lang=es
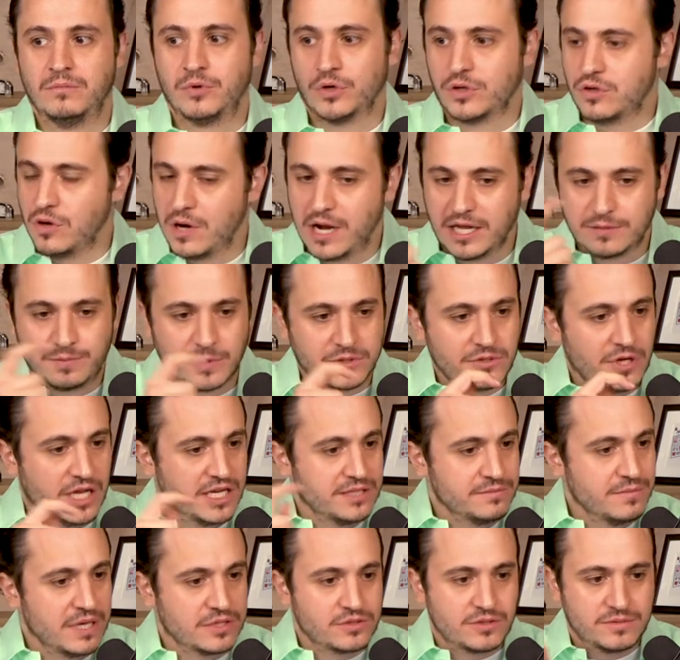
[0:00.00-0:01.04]
Porque una de las
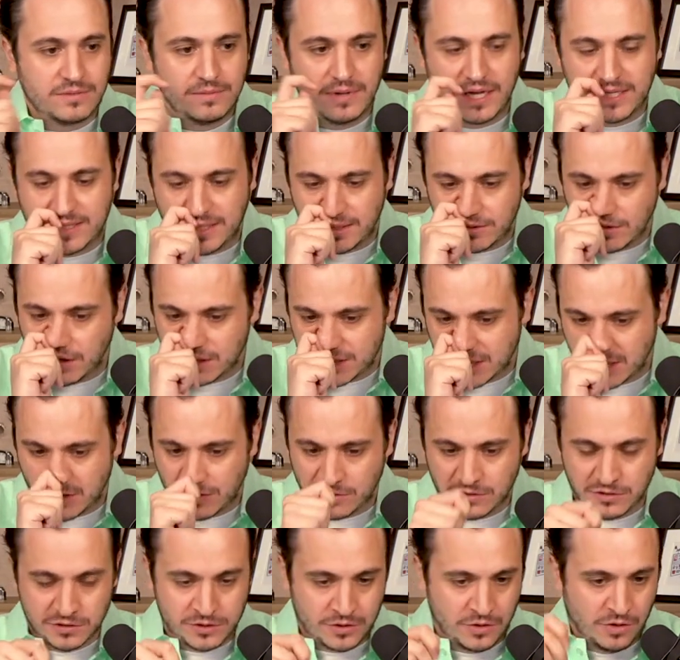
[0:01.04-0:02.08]
personas más exitosas que
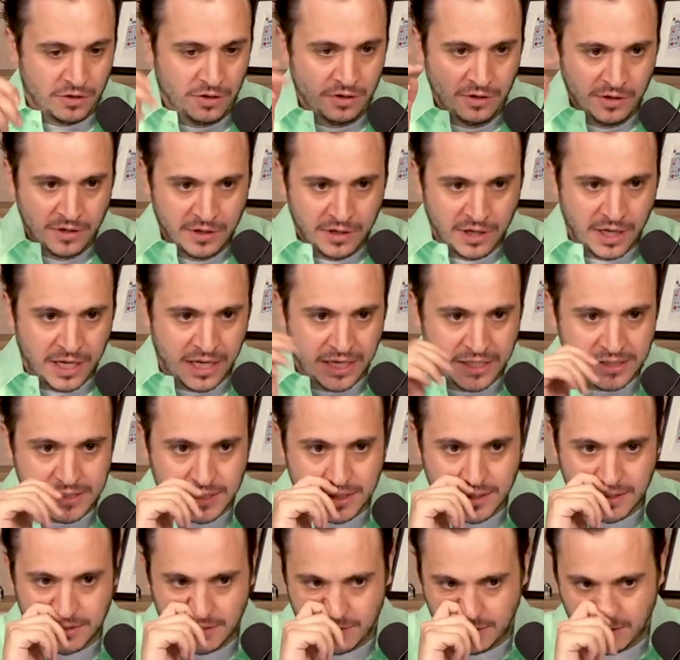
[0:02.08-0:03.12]
conozco
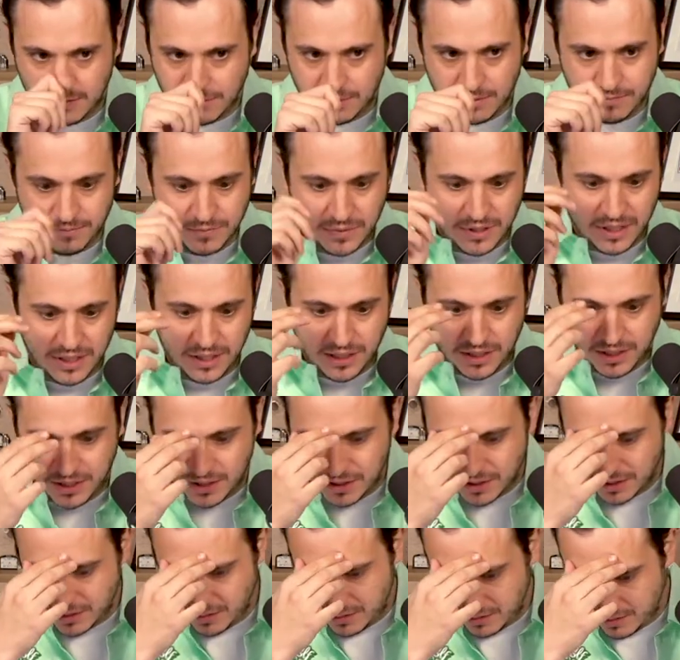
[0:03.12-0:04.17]
es
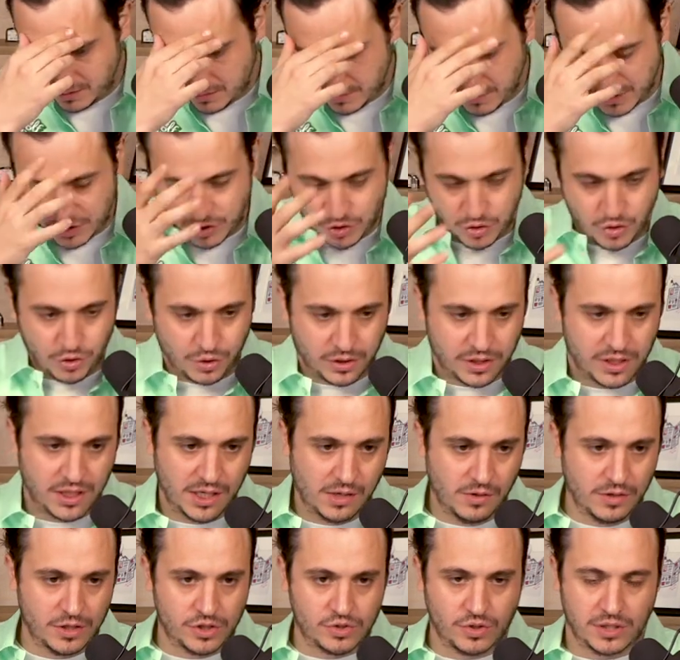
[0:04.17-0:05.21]
mi, mi tío Jorge,
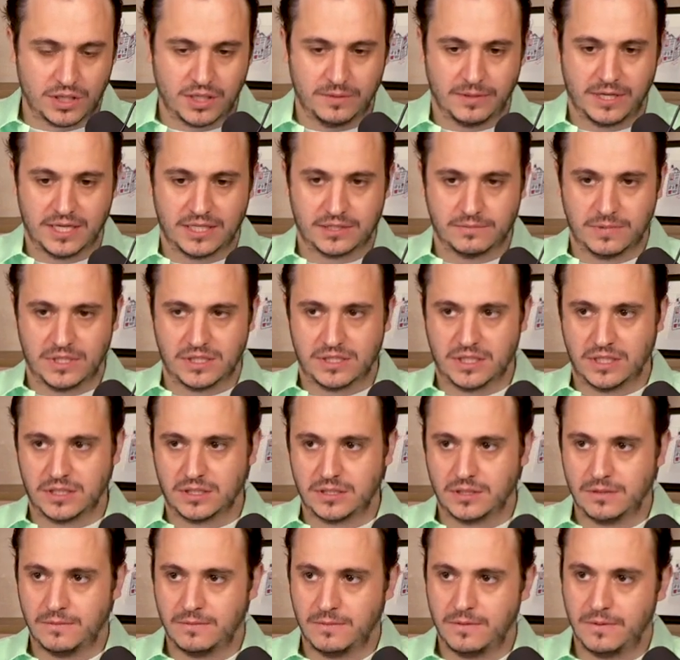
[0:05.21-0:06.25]
y lo he dicho aquí varias
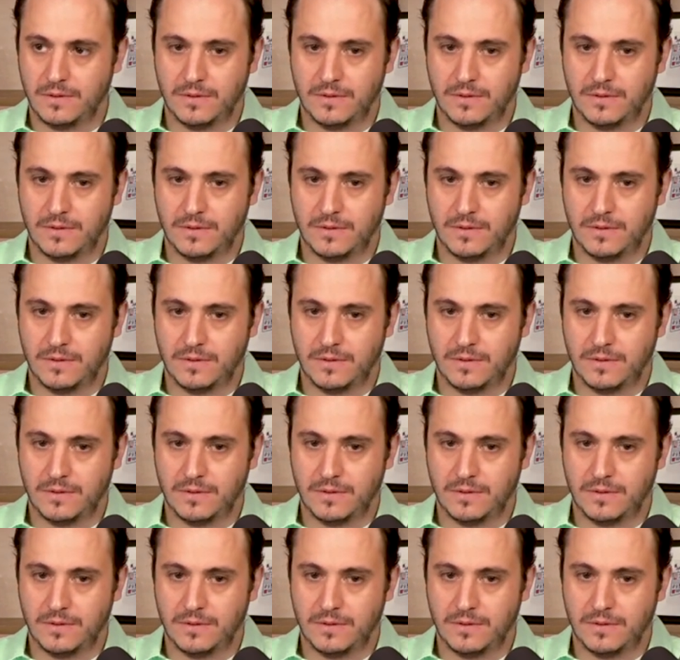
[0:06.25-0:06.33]
veces.